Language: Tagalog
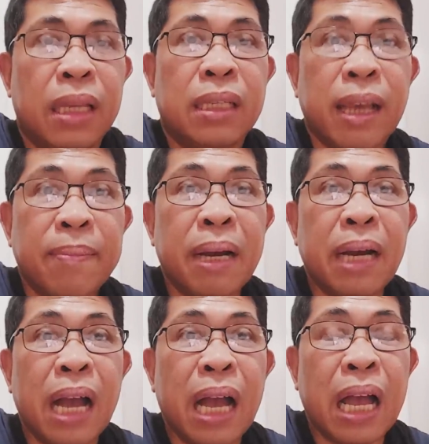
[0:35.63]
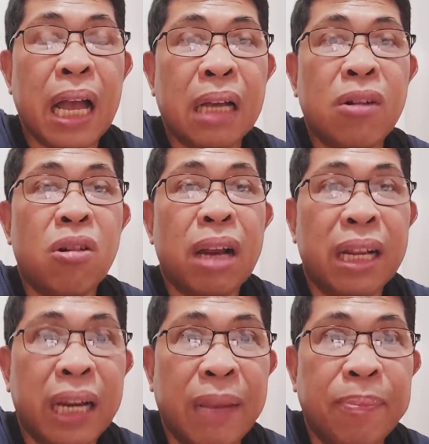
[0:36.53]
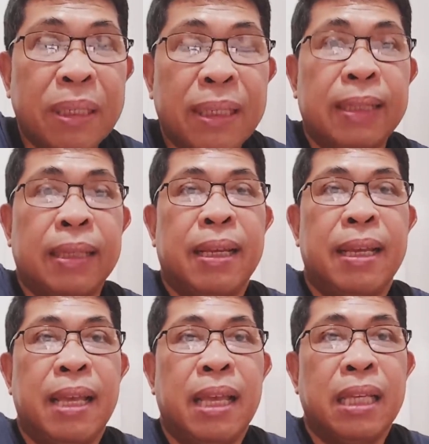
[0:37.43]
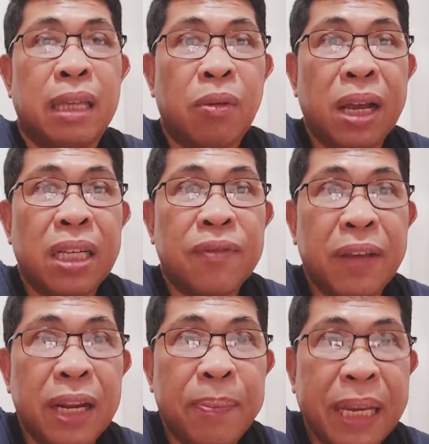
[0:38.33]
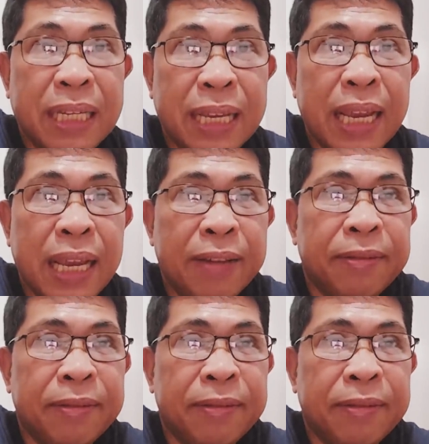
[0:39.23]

sa mga coral reefs sa West Philippine Sea.